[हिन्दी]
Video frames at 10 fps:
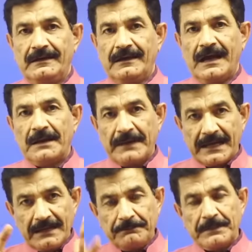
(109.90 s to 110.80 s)

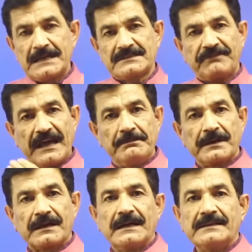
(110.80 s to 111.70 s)
हमारे पास
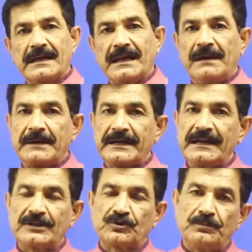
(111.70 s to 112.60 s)
फाइबर का जाना हमारी
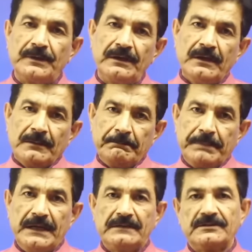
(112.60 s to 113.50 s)
आंतों में
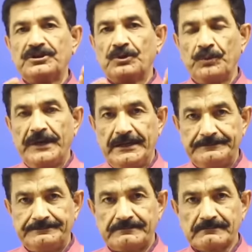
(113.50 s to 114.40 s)
बेहद जरूरी है
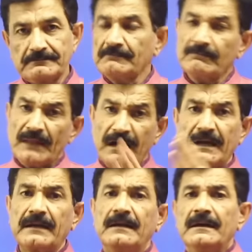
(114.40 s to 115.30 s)

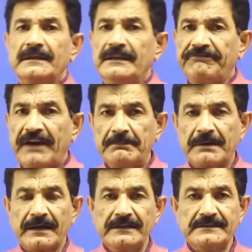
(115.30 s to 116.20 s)
अगर ये
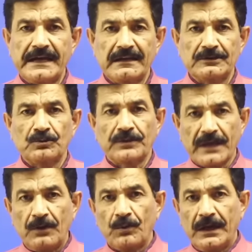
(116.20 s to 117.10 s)
फाइबर नहीं जाएगा तो
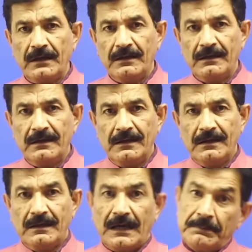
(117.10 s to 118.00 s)
क्या होगा
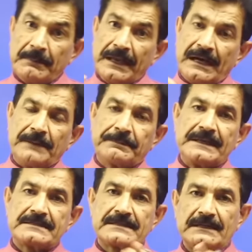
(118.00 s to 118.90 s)
अब मैं
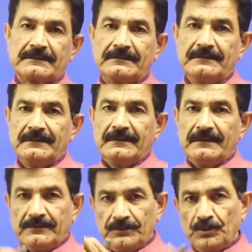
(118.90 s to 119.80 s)
आपके साथ
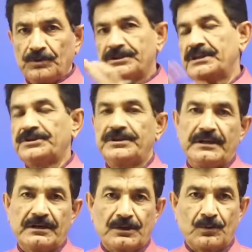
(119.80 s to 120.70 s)
दो चीज़ें
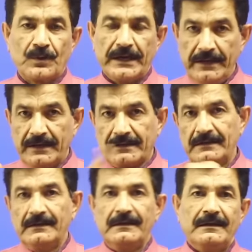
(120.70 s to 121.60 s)
शेयर करूंगा एक
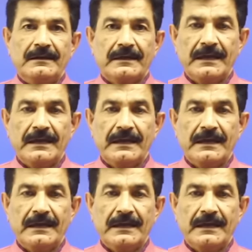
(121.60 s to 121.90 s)
कि